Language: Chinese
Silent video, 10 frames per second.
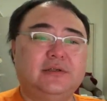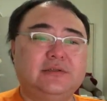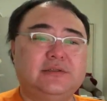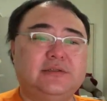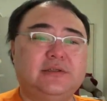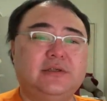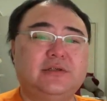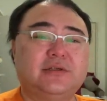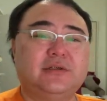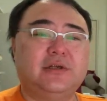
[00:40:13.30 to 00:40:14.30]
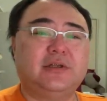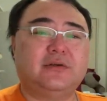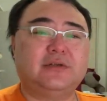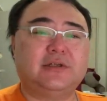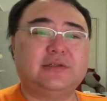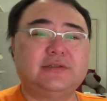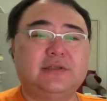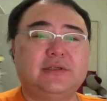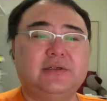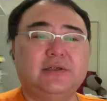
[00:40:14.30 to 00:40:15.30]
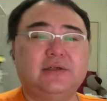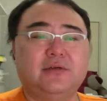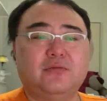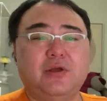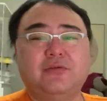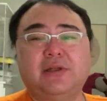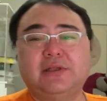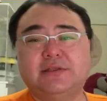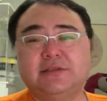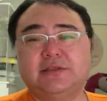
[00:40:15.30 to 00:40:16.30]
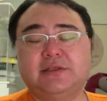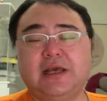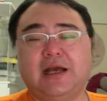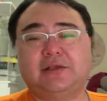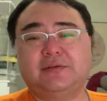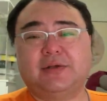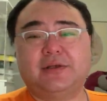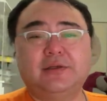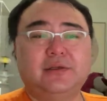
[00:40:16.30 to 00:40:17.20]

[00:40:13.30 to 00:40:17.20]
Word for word: 清室里头的这些这个官员的倾轧，对吧？